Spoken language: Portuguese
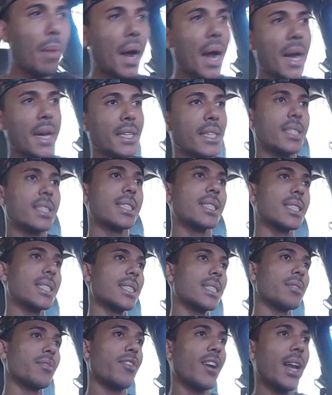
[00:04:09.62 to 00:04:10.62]

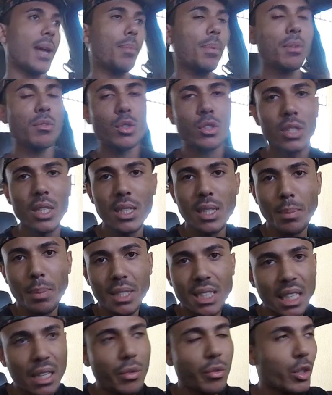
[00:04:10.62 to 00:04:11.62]
Mas falar pra vocês,
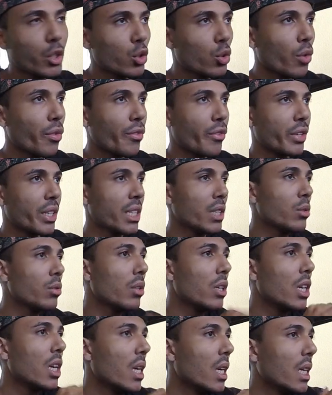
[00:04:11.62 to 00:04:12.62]
rapaziada, foi
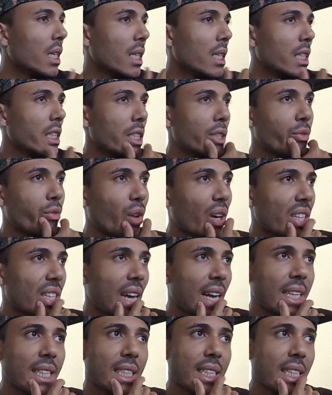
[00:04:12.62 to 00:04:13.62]
sofrido. E foi
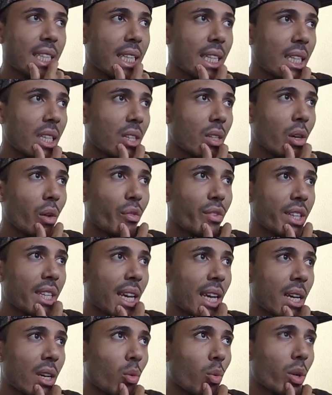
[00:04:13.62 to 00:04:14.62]
daí que eu
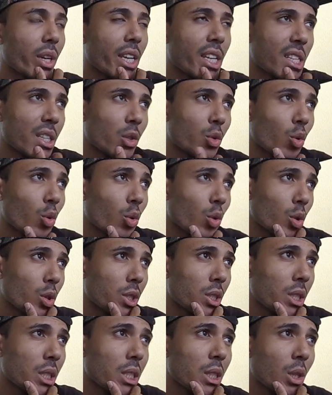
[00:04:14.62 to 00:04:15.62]
fiquei o quê? Tô
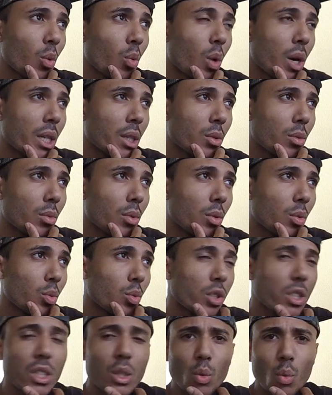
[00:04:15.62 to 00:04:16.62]
cinco anos,
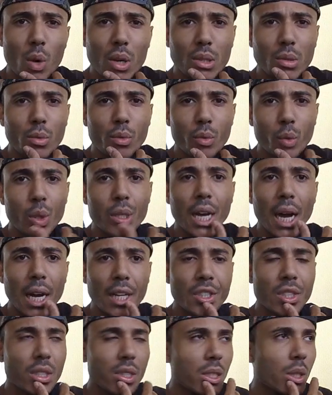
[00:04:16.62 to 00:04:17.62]
uns 5 anos com
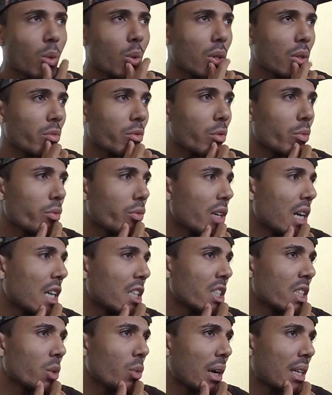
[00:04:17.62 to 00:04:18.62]
Voyage, 5 anos com
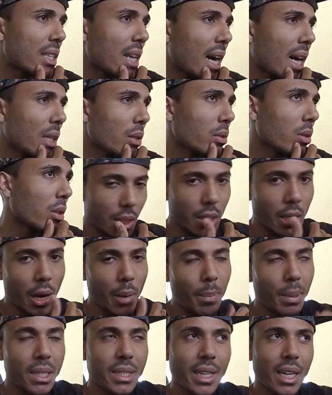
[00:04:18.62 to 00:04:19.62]
Voyage enquadrado. E
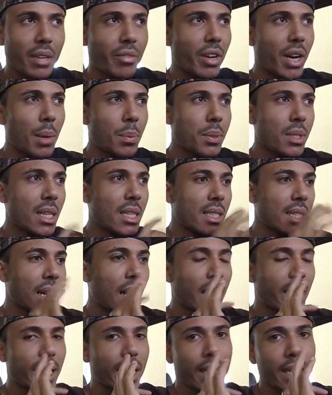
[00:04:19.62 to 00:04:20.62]
rapaziada, falar pra vocês,
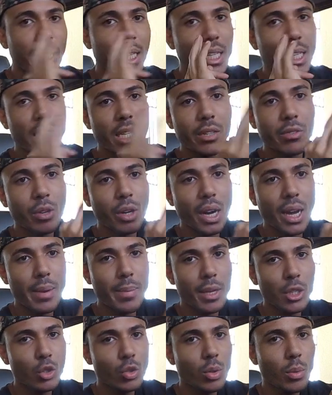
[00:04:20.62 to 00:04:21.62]
cara, que é incrível, cara,
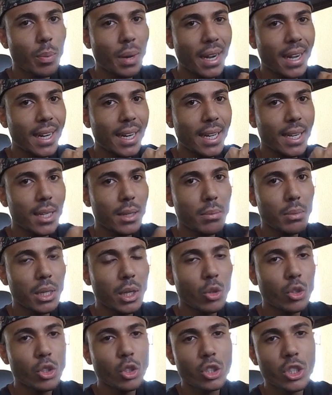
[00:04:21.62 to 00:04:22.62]
me ajudou pra
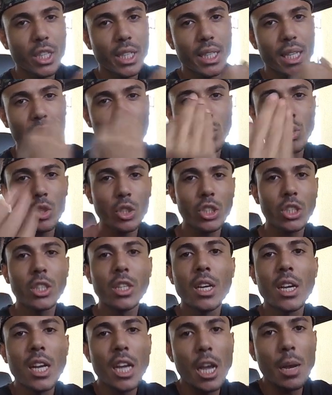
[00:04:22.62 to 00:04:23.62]
caramba onde eu cheguei hoje.
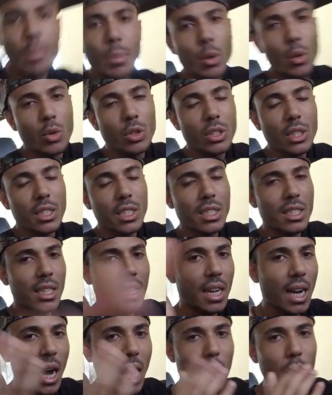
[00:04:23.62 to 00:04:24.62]
É por conta
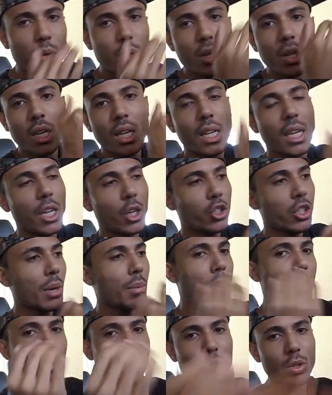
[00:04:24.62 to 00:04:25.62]
desse carro. Eu
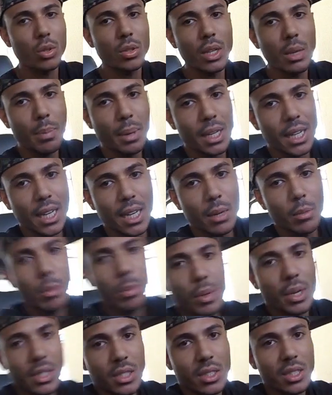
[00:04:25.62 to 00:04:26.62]
já me emocionei pra caramba
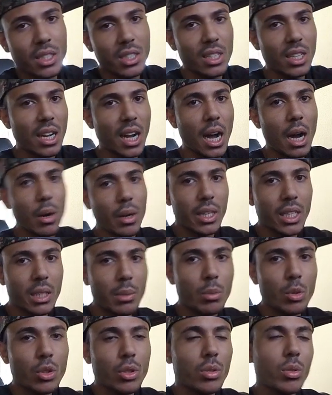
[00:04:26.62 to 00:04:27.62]
por causa desse carro
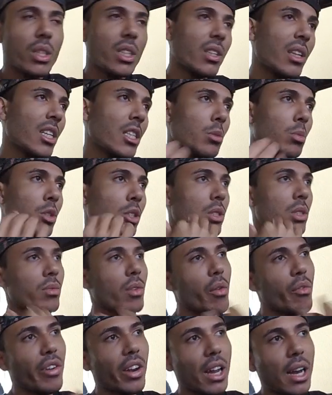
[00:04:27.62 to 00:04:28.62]
aqui. Muitos não entendem, muitos
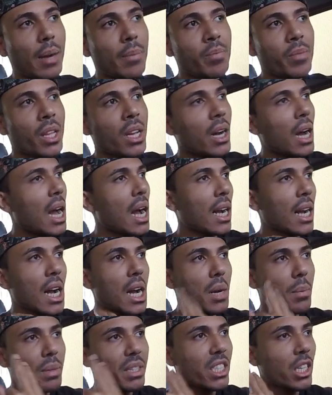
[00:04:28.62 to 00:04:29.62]
vão falar: Ah,
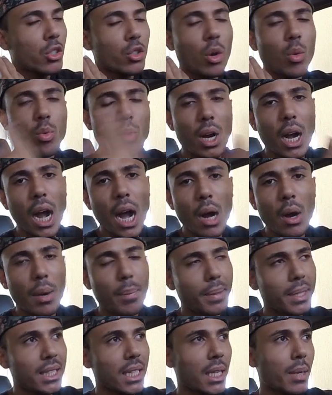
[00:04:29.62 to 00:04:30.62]
Gar, mas é só um carro,
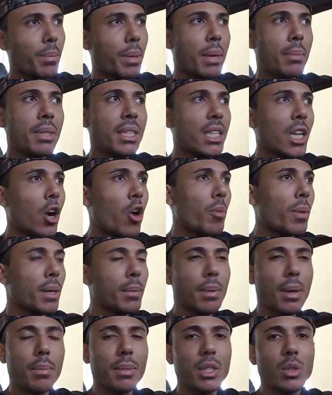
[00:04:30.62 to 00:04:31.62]
rapaziada. Pra mim, não,
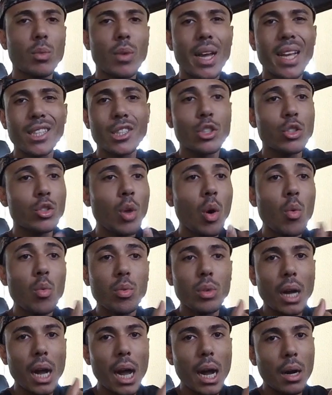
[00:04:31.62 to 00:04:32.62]
mano. Pra mim, não é só um
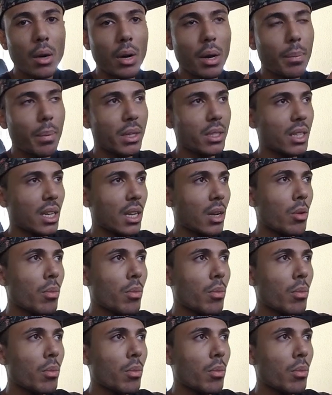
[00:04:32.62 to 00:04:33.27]
carro, rapaziada.